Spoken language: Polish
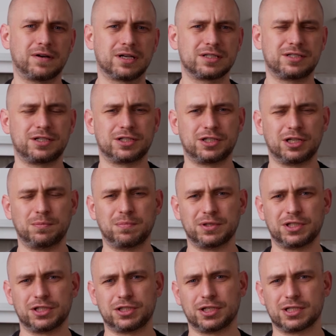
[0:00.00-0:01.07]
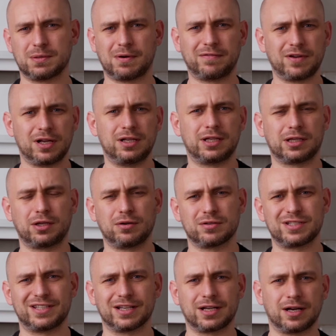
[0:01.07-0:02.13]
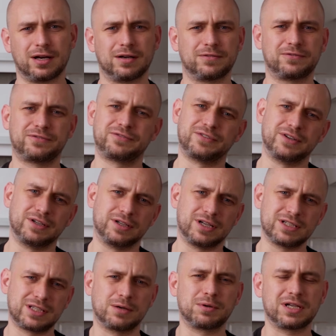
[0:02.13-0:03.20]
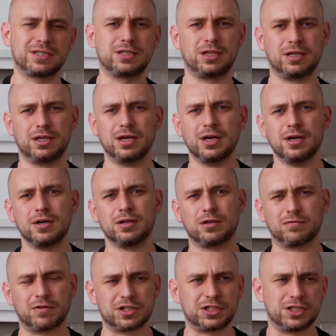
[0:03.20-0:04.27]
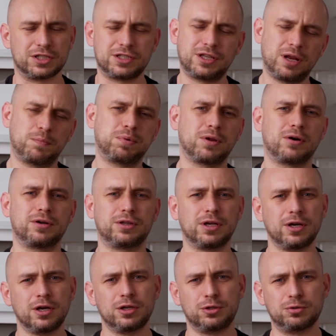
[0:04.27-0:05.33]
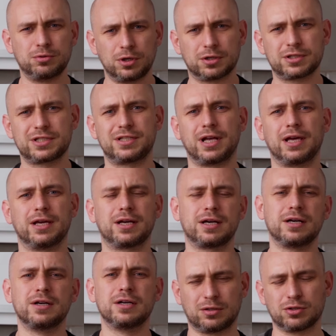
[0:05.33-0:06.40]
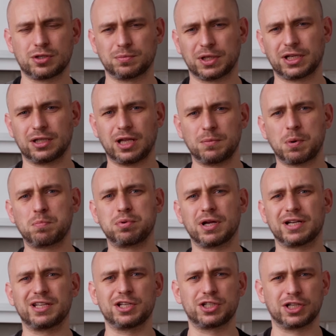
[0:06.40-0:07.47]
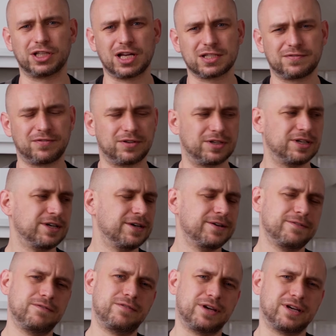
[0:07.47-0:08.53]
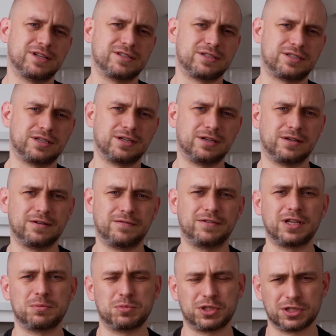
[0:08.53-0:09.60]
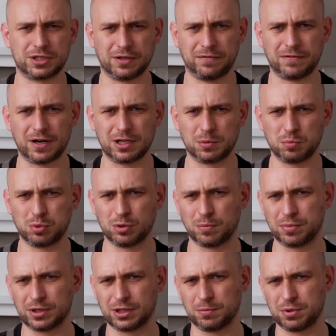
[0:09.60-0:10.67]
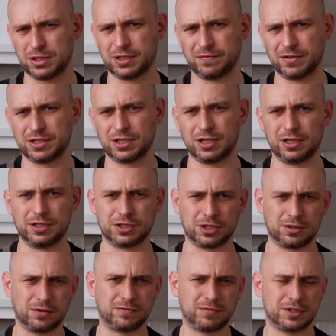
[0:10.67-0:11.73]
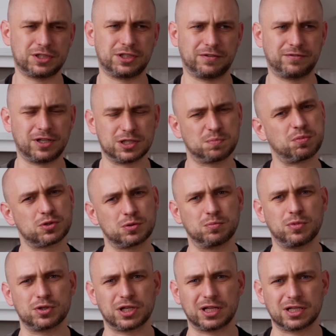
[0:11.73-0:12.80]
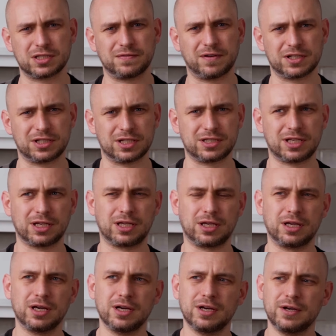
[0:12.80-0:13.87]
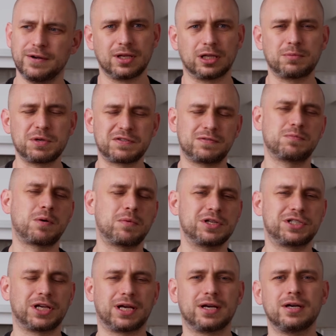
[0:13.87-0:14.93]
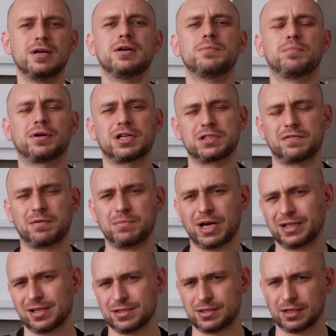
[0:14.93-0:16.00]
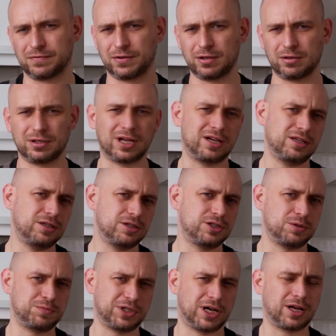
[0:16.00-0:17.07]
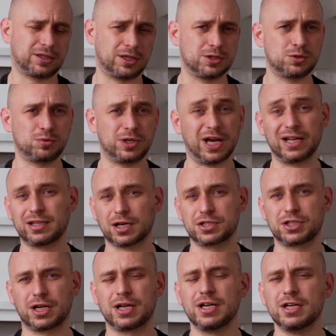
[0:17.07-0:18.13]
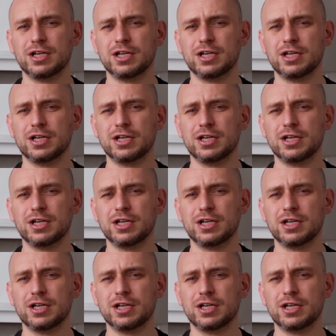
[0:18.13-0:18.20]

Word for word: Was, jeżeli będziecie zamawiali takiego steka w restauracji, to właśnie strip loin, New York steak, to są takie najpopularniejsze nazwy, więc e, wydaje mi się, że fajnie byłoby, gdybyście wiedzieli, że to właśnie w ten sposób można nazywać te steki. Natomiast w tym momencie pokażę Wam, jak ten stek wygląda i czym się charakteryzuje, a także